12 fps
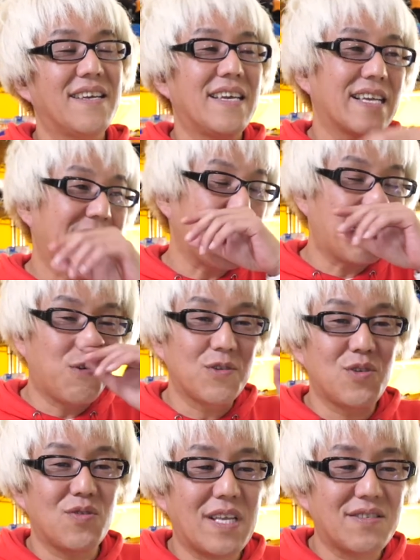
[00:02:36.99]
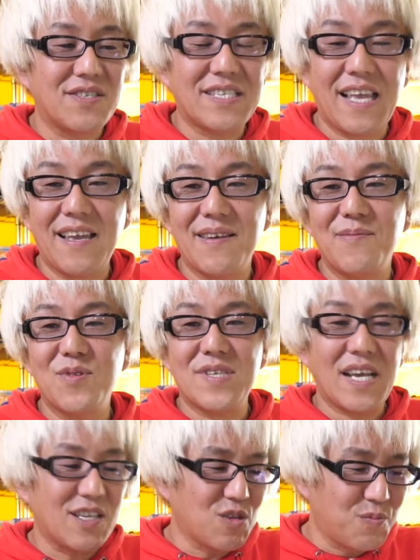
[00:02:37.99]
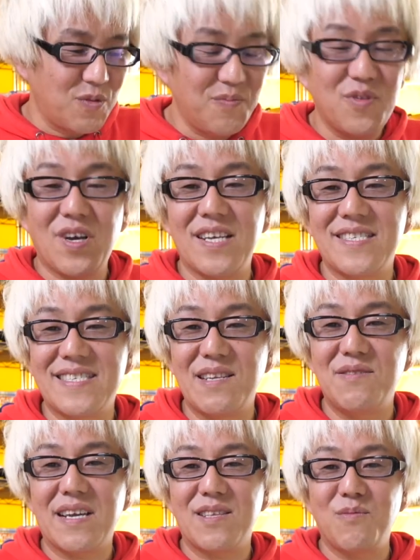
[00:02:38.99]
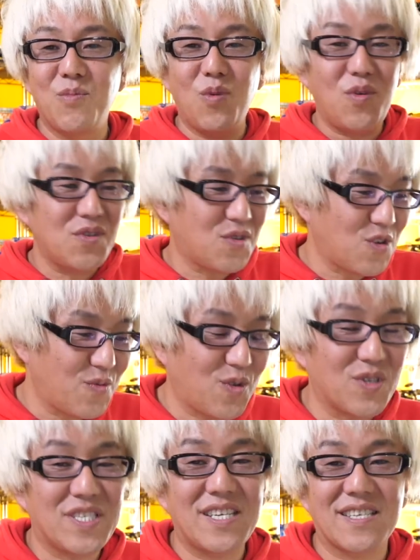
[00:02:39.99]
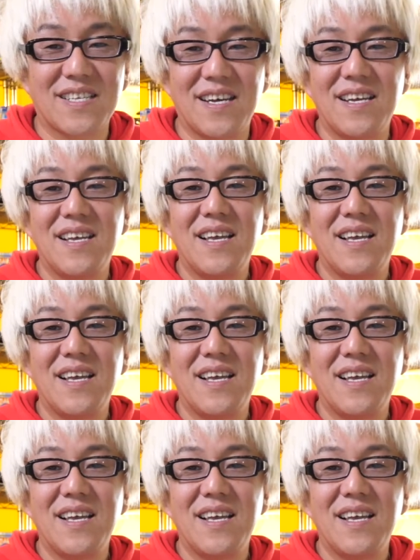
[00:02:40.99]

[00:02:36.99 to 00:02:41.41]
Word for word: ね、結構上達してもうサーキットビュンビュン走ってるんだけどもう一伸び欲しい方、